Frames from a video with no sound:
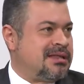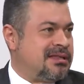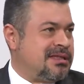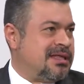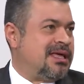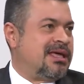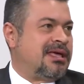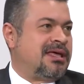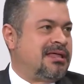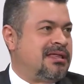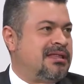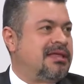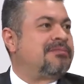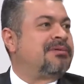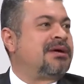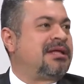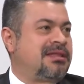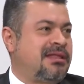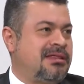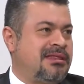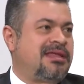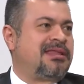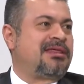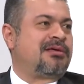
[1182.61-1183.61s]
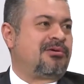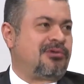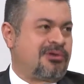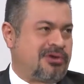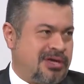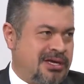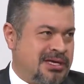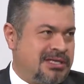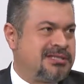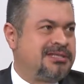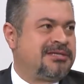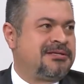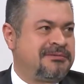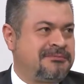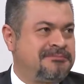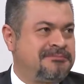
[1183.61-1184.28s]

de debate de ideologías.